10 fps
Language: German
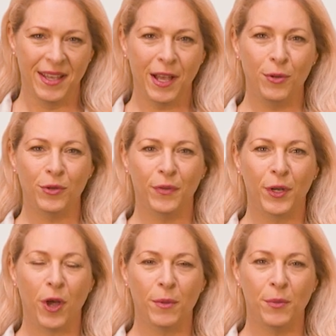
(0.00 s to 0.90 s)
Hallo und
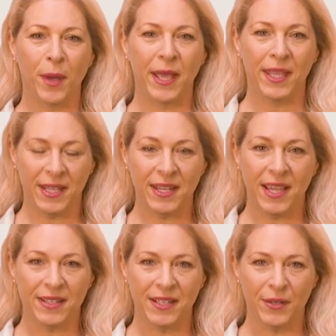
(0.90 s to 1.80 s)
willkommen bei
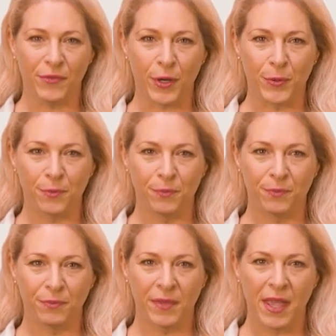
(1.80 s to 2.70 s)
Idea TV.
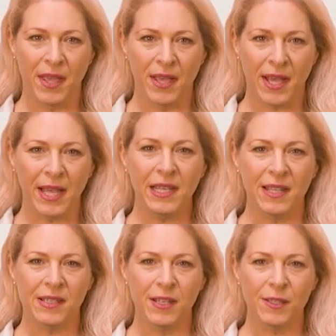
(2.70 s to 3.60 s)

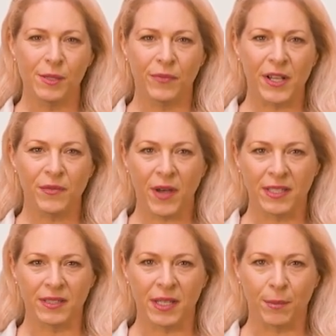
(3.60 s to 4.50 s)
Anlässlich zum
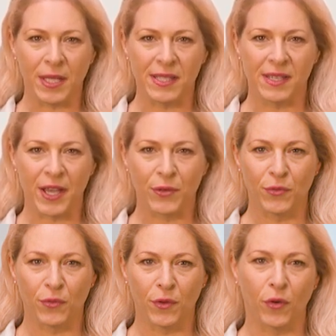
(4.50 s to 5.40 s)
weltweiten Gebetstag
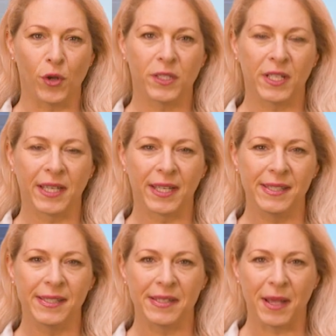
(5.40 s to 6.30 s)
für verfolgte
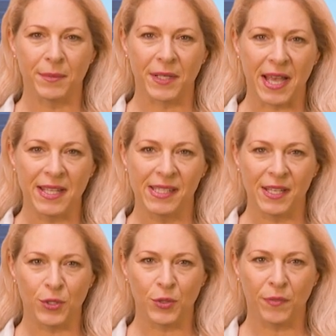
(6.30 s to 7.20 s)
Christen am
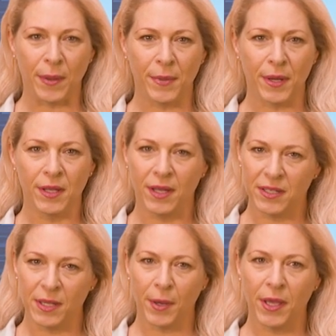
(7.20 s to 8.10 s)
13. November
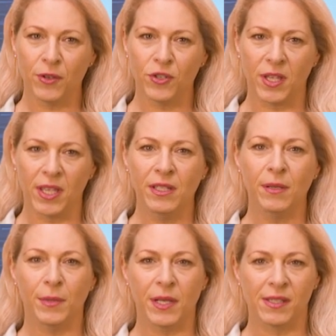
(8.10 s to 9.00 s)
hat der bayerische
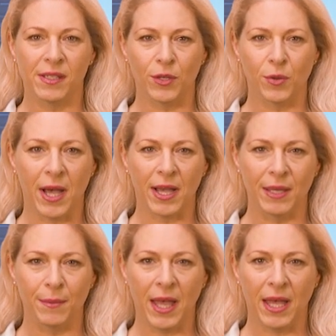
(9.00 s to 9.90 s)
Innenminister
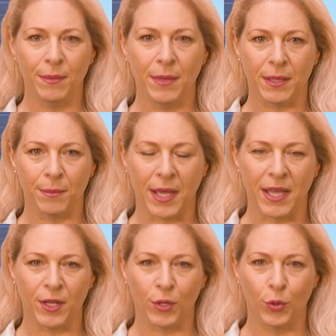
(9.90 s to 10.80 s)
Joachim Herrmann bei
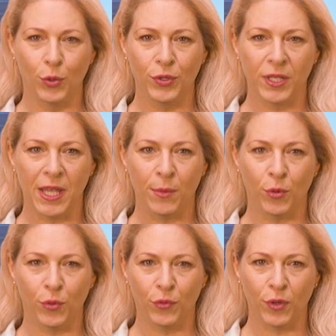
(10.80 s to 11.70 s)
einer
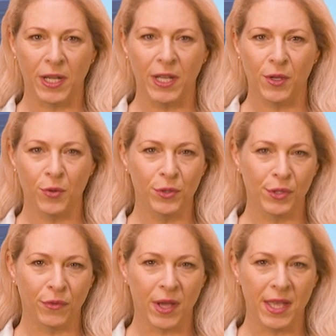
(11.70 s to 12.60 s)
Kundgebung für
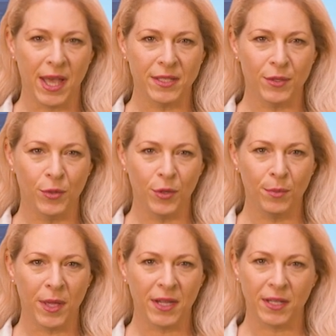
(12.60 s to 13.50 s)
Religionsfreiheit in
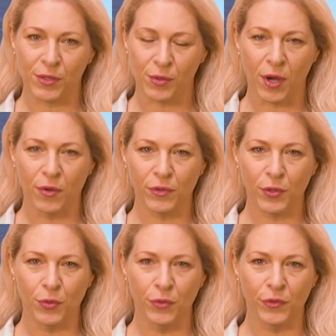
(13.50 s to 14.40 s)
Nürnberg dazu
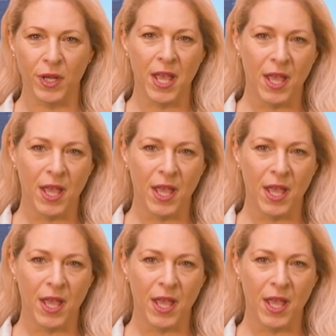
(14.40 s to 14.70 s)
aufgerufen,